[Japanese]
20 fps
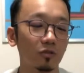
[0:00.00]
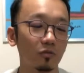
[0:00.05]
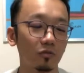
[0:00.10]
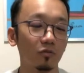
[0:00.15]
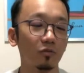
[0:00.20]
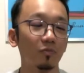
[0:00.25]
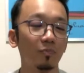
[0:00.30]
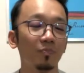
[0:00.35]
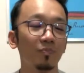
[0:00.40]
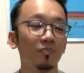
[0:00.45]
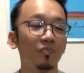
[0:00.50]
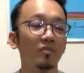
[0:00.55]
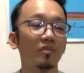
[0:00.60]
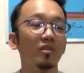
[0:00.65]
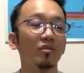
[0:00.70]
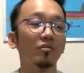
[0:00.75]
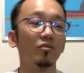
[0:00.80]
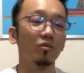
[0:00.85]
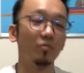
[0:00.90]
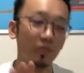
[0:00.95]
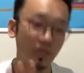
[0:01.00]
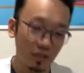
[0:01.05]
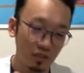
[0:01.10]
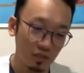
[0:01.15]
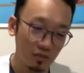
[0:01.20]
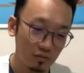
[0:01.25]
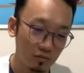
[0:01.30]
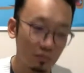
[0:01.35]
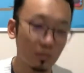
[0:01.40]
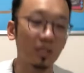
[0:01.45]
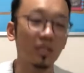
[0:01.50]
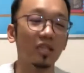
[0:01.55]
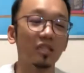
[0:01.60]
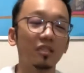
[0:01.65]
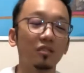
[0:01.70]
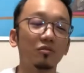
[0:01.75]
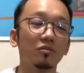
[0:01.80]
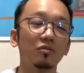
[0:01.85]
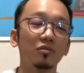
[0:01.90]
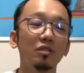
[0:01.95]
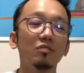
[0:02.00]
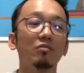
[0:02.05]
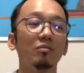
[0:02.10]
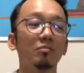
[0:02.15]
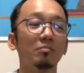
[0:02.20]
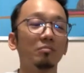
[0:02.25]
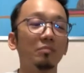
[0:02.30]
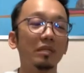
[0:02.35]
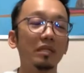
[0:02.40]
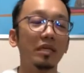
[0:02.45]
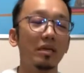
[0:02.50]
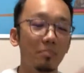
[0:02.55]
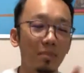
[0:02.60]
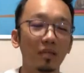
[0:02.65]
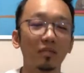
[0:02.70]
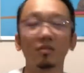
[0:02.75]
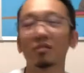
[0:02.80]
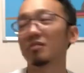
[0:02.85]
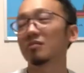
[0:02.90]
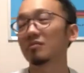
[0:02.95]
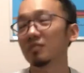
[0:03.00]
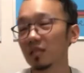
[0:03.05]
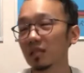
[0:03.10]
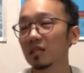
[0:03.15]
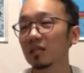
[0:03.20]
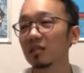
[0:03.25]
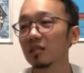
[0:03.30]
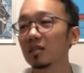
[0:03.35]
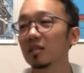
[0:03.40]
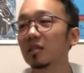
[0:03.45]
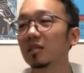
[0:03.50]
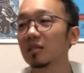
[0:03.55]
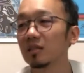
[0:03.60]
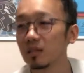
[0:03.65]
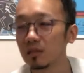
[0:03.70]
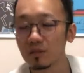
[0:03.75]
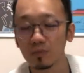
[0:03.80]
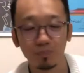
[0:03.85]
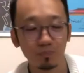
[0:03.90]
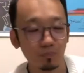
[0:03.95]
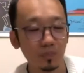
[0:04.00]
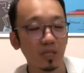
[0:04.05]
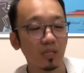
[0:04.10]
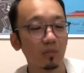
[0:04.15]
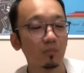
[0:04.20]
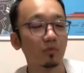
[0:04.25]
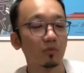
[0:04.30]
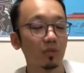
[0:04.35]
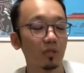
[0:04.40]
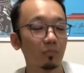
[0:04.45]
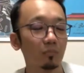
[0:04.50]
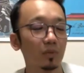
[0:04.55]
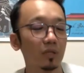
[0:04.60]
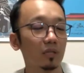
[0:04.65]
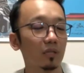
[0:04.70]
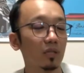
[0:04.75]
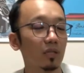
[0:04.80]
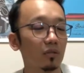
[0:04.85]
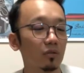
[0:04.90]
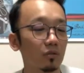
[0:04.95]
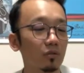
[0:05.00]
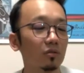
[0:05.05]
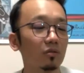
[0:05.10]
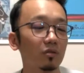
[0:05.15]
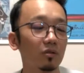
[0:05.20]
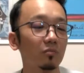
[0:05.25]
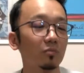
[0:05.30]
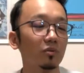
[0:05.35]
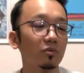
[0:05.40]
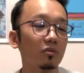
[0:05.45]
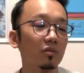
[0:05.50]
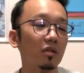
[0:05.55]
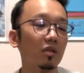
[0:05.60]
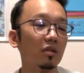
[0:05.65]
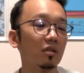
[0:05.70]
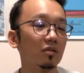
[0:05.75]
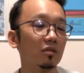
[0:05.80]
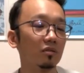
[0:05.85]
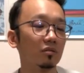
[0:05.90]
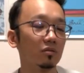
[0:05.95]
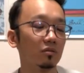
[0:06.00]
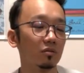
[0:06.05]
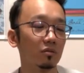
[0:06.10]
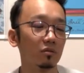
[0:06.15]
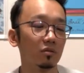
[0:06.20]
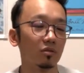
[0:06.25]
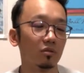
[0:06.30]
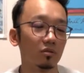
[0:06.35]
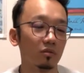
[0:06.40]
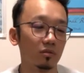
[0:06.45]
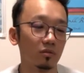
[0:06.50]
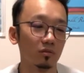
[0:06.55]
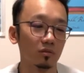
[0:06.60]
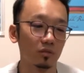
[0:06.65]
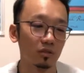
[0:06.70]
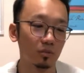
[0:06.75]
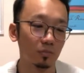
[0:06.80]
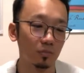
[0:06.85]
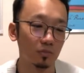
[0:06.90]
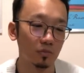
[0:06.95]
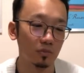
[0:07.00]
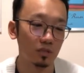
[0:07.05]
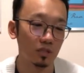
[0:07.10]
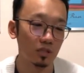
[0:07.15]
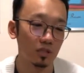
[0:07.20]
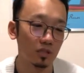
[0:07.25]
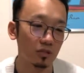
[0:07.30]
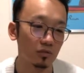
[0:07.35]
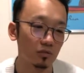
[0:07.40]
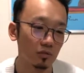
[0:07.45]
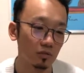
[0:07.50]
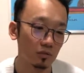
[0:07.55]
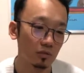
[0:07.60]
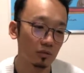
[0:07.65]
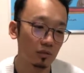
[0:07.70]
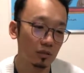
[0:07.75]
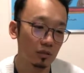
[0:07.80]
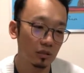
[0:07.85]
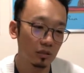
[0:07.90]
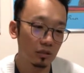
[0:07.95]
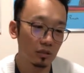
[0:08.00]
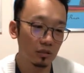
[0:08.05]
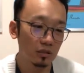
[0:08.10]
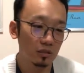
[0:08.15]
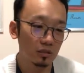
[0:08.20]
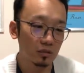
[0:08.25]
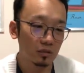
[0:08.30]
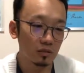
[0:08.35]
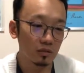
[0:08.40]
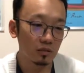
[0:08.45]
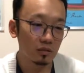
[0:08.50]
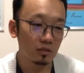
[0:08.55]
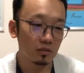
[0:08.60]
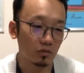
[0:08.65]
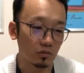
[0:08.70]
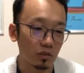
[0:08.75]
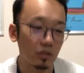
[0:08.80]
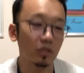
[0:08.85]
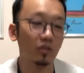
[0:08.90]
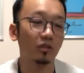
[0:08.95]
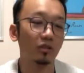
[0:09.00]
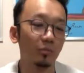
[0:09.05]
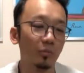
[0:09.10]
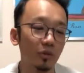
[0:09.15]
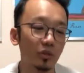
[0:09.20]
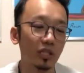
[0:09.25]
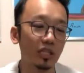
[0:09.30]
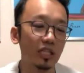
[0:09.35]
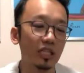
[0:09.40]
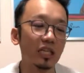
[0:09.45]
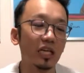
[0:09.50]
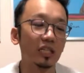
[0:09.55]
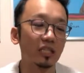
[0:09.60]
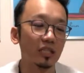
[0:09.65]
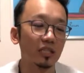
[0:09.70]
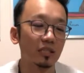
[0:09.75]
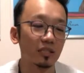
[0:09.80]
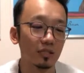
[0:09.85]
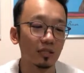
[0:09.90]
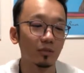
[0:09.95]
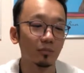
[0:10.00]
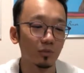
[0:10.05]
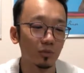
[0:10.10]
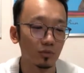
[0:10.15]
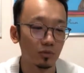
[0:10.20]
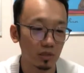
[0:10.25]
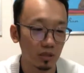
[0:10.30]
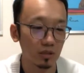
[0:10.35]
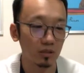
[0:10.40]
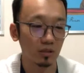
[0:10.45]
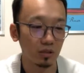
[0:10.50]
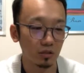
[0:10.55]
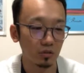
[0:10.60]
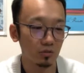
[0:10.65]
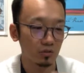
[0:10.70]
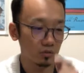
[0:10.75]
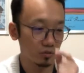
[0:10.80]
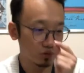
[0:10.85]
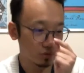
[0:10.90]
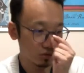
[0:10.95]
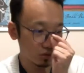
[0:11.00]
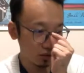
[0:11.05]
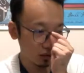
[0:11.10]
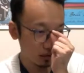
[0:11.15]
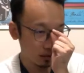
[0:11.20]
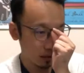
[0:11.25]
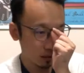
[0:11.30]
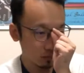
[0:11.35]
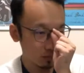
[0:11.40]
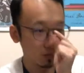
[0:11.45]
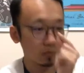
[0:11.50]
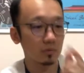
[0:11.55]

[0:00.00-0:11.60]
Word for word: その天皇燃やしてるみたいなうには見えますけど、ね、あまあでもやっぱり天皇っていうものがその自分自身の時っても切り離せないものだっていうふうに多